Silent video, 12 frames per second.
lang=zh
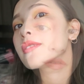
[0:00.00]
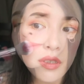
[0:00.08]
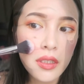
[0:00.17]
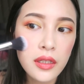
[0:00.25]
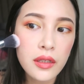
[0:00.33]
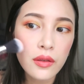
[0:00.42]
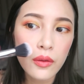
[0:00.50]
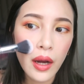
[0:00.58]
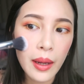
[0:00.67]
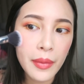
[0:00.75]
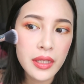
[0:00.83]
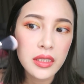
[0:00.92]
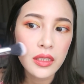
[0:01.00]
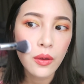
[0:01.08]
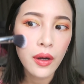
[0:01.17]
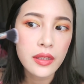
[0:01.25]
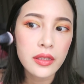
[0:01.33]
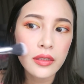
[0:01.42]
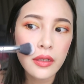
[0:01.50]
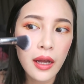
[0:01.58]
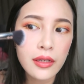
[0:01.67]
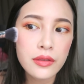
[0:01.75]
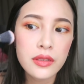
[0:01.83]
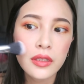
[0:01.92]
这个我还蛮喜欢的，
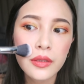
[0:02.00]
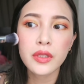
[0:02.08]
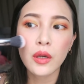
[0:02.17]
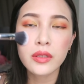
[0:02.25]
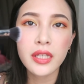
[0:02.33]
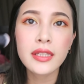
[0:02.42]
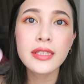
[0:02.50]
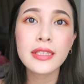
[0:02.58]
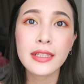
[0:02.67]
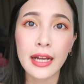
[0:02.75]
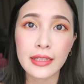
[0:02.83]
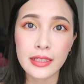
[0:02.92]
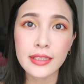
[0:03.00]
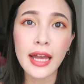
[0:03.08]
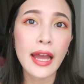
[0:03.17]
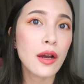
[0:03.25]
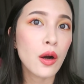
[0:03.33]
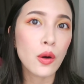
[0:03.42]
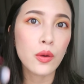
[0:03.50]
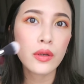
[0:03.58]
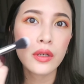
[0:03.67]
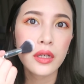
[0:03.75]
它就是有层次感的腮红，